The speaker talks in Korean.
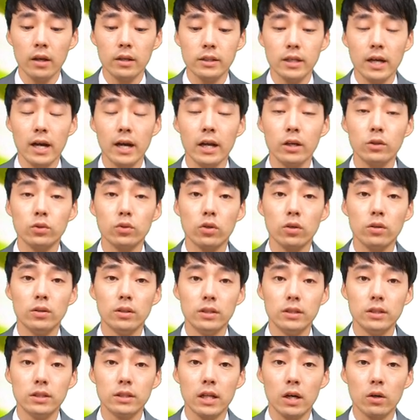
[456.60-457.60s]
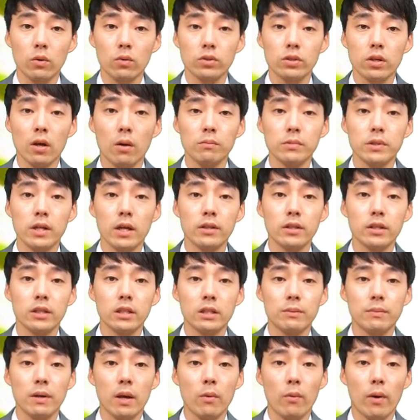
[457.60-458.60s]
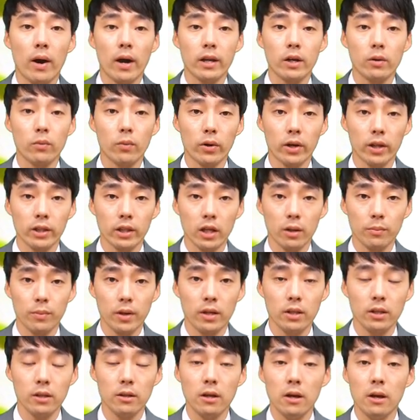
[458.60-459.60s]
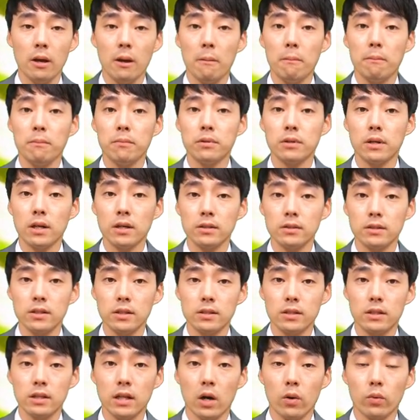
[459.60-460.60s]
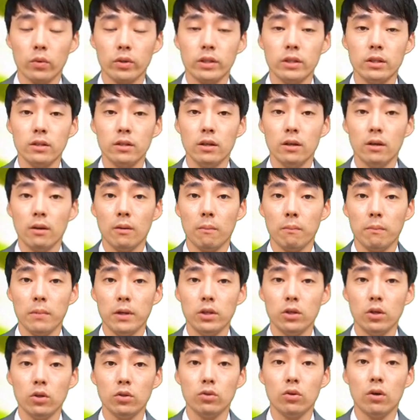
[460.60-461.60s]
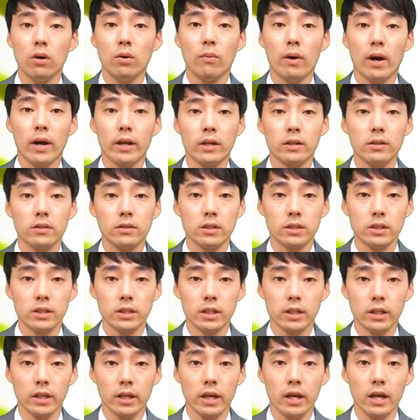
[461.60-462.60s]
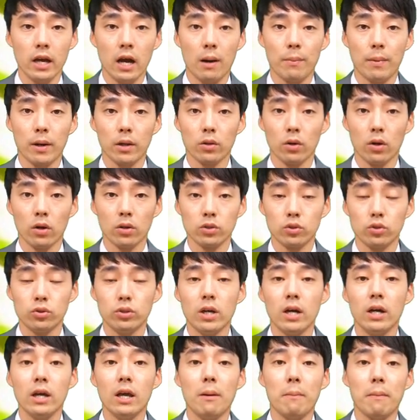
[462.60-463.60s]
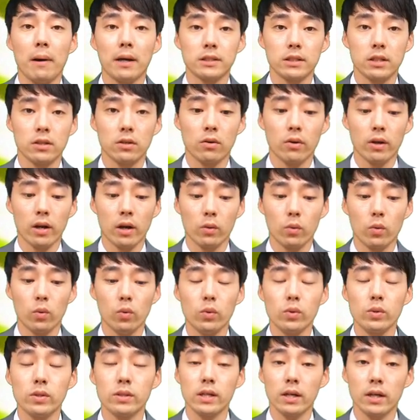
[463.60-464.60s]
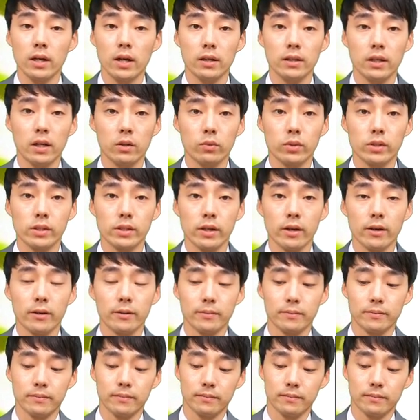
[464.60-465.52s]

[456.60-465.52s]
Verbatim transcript: 이제 향이 조금 은은하고 섬세한 느낌의 와인을 원한다면 프랑스에서 나오는 피노누아 와인을 드시는 게 아마 더 취향에 맞을 거라고 생각을 하고 있어요.